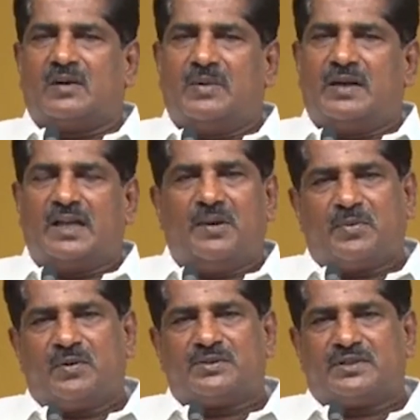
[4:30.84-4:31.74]
ఆటోమేటిక్గా
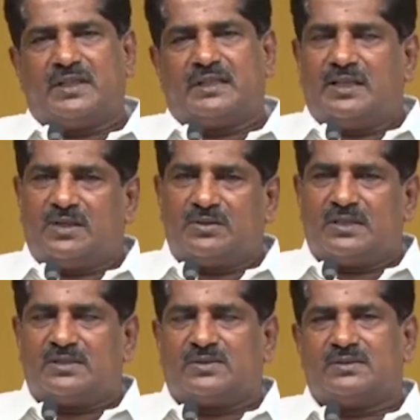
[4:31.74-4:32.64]
అప్రూవ్ అవుతుంది అది నీకు
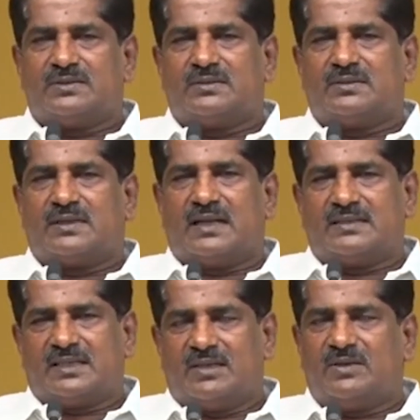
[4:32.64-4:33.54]
తెలుసు
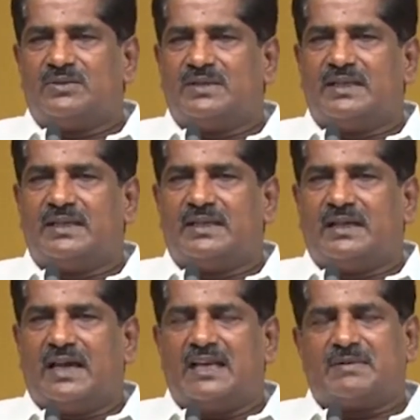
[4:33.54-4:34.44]
రాజ్యాంగంలో ఉంది
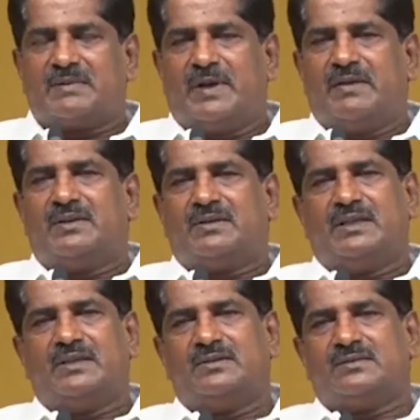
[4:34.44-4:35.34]
అయినా అసలు భయం
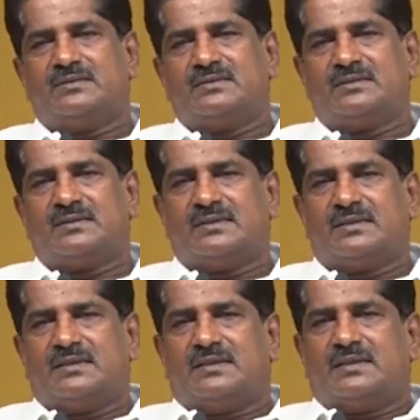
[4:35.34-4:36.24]
ఎందుకు నీకు
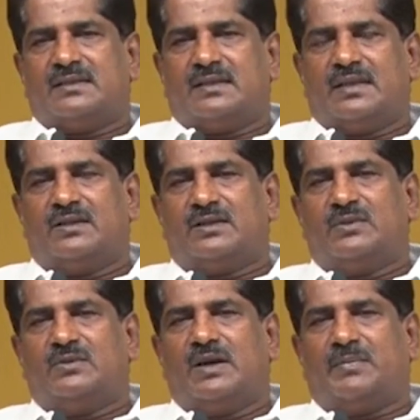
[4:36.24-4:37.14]
ఎందుకు
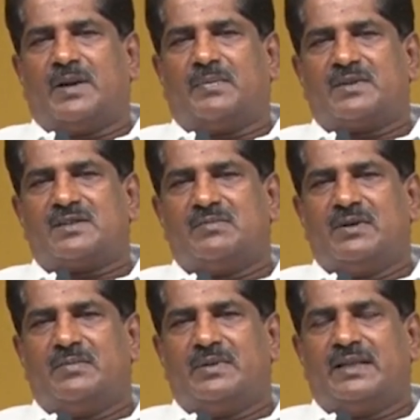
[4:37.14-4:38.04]
నువ్వు అప్రాపరేషన్
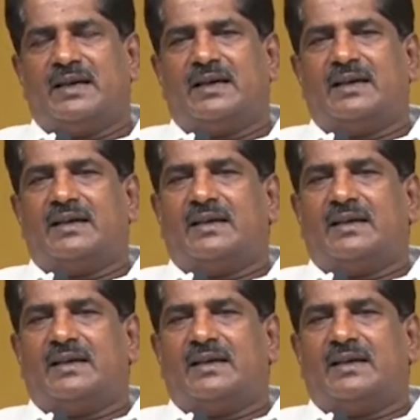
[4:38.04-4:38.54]
బిల్ మీద